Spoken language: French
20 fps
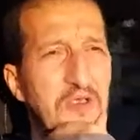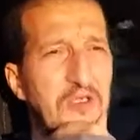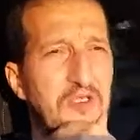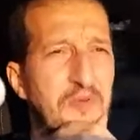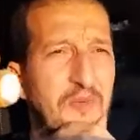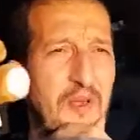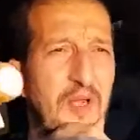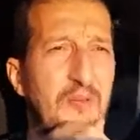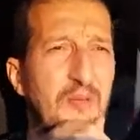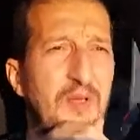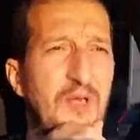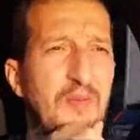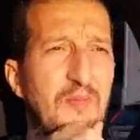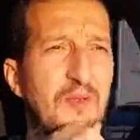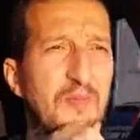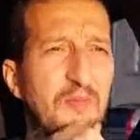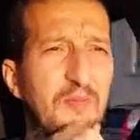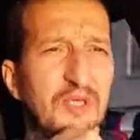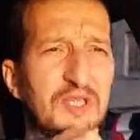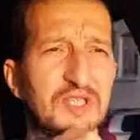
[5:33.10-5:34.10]
Je me rappelle
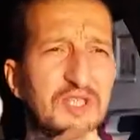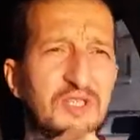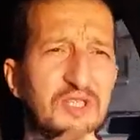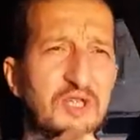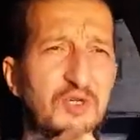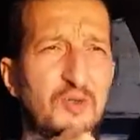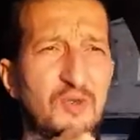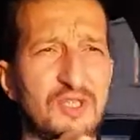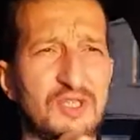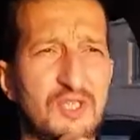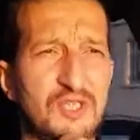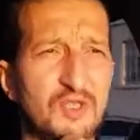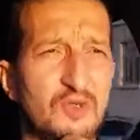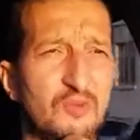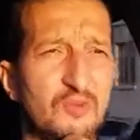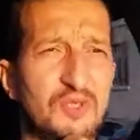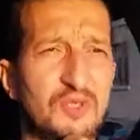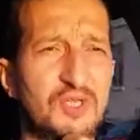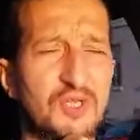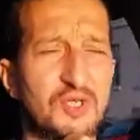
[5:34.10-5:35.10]
même pas c'était quoi ses
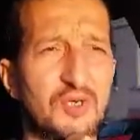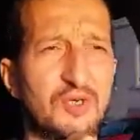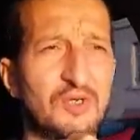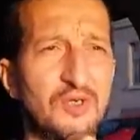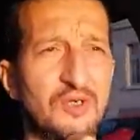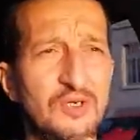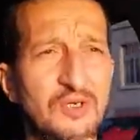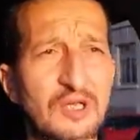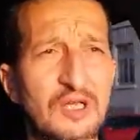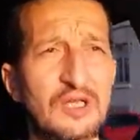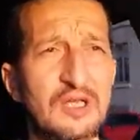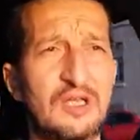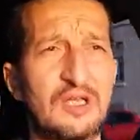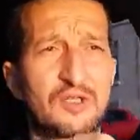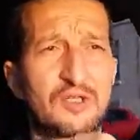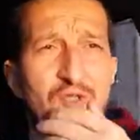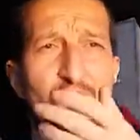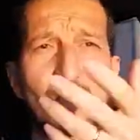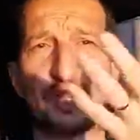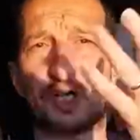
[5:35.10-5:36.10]
ambitions.
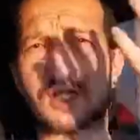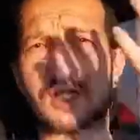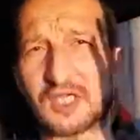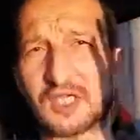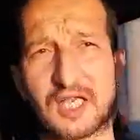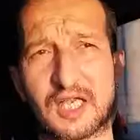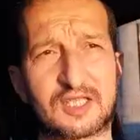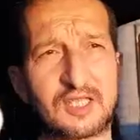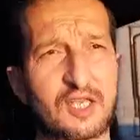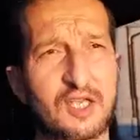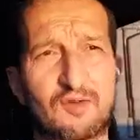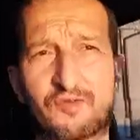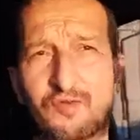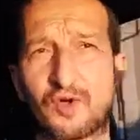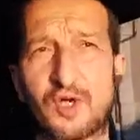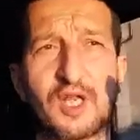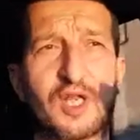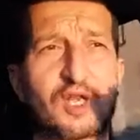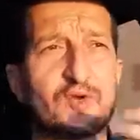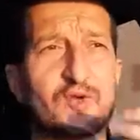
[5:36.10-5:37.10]
Dans le 4, il
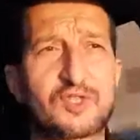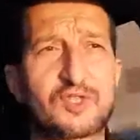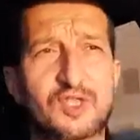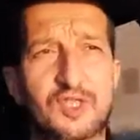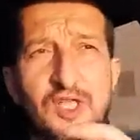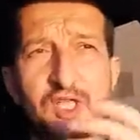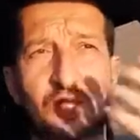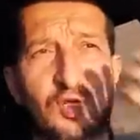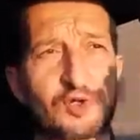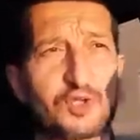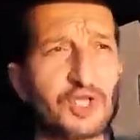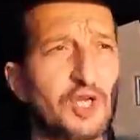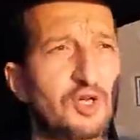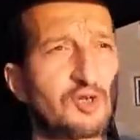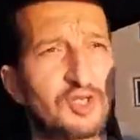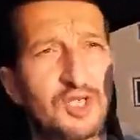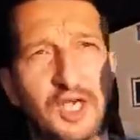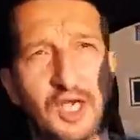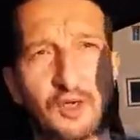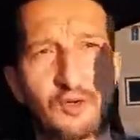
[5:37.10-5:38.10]
voulait déclencher
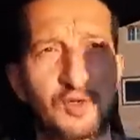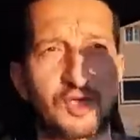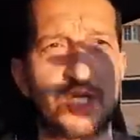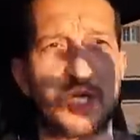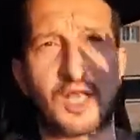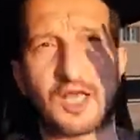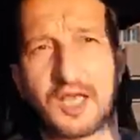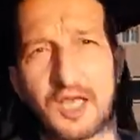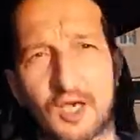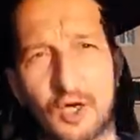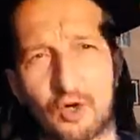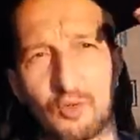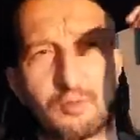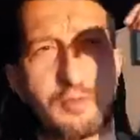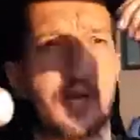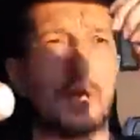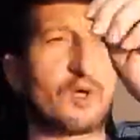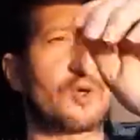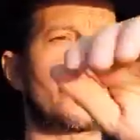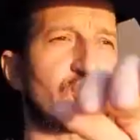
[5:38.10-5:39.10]
une guerre nucléaire en
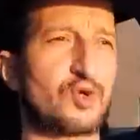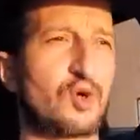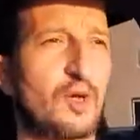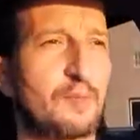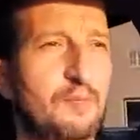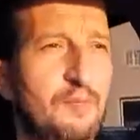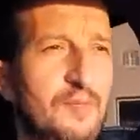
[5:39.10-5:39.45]
balançant un